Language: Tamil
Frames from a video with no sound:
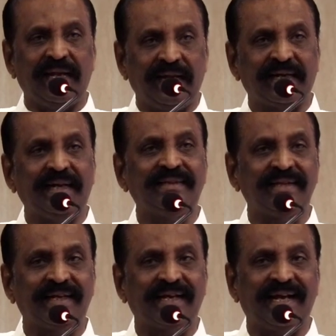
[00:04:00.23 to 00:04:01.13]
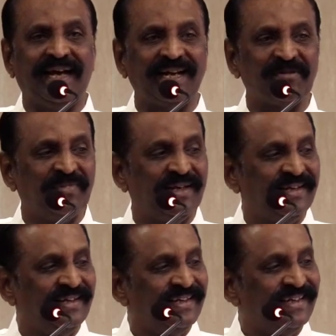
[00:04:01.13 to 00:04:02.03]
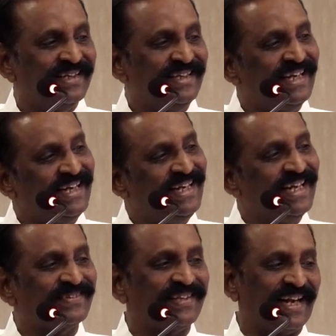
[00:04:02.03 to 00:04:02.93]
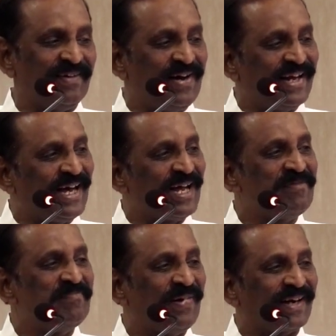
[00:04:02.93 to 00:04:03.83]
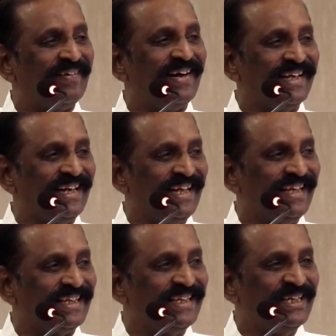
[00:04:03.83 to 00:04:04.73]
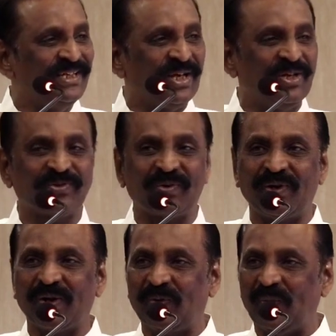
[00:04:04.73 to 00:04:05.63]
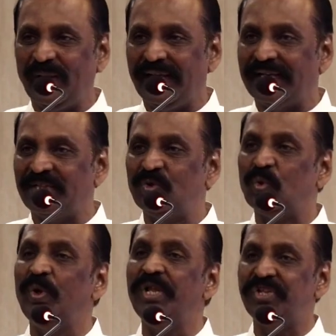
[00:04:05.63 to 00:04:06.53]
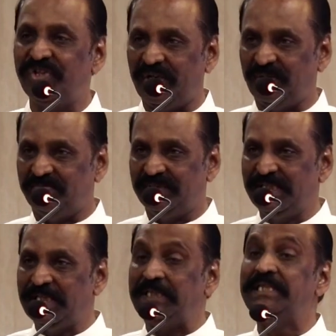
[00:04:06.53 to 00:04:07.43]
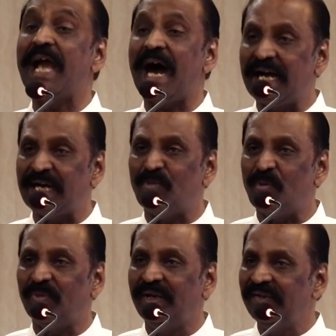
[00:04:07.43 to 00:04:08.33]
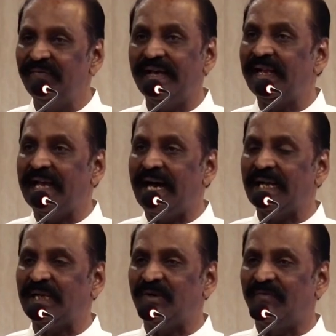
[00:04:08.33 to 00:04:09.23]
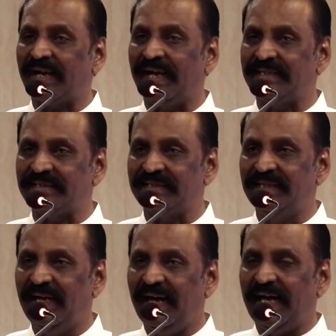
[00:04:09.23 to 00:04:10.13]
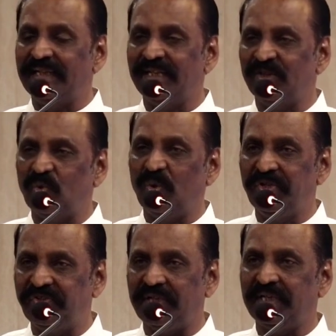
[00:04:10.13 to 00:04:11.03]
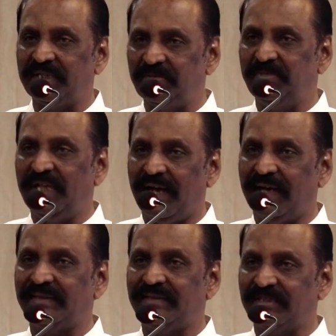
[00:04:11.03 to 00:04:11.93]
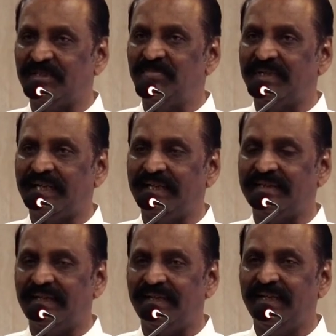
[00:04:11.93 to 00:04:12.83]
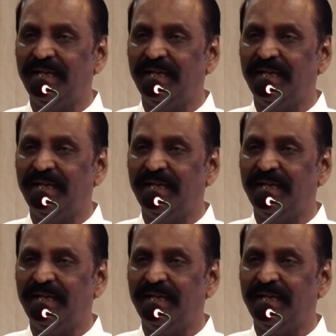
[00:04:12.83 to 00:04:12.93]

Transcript: பெயரில் கிடைத்திருக்கிறார் என்ன செலவானாலும் பரவாயில்லை என்று சொல்லக்கூடிய துணிச்சலும் தியாகமும் வேறு யாருக்கும் வராது அந்த துணிச்சலுக்கும் தியாகத்துக்கும் கிடைத்த